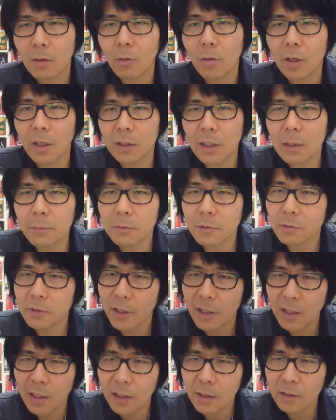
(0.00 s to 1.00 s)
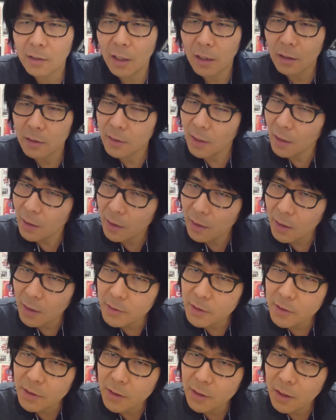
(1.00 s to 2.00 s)
これ多分ね団塊
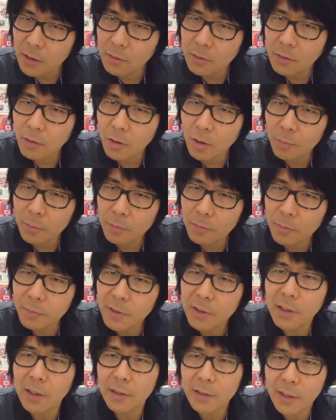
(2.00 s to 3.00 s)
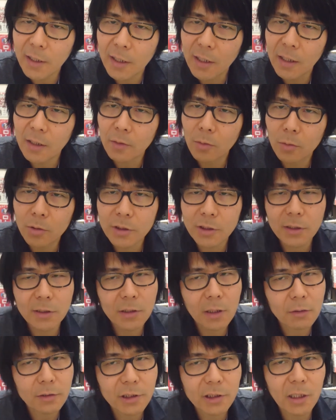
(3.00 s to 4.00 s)
ジュニアナウを見てて独身
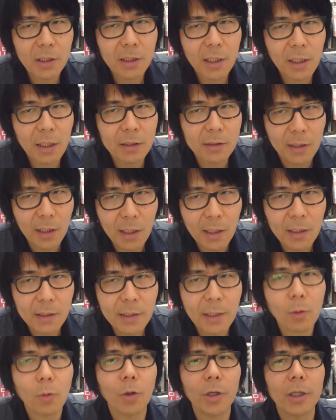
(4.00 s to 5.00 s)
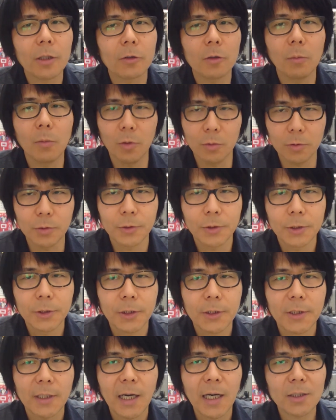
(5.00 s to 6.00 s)
ナウ知らない方結構いると思う。
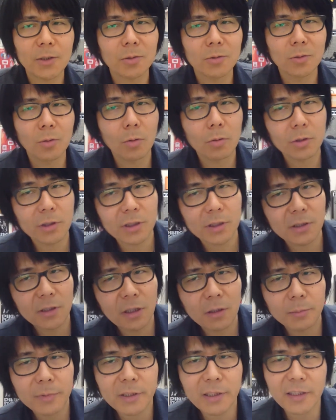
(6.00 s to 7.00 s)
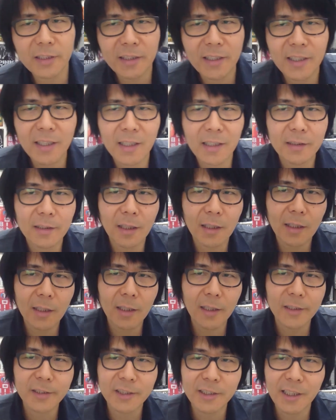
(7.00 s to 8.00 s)
あと独身ナウ見てて団
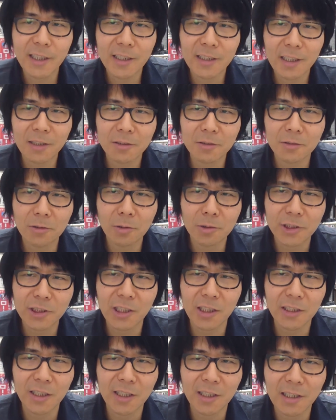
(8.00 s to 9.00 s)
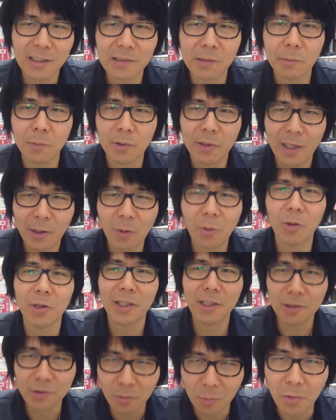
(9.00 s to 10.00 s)
塊ジュニアナウを知らない方も結構
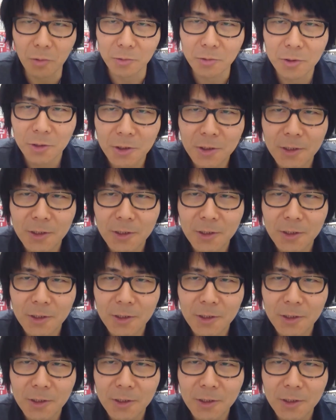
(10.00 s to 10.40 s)
いると思う。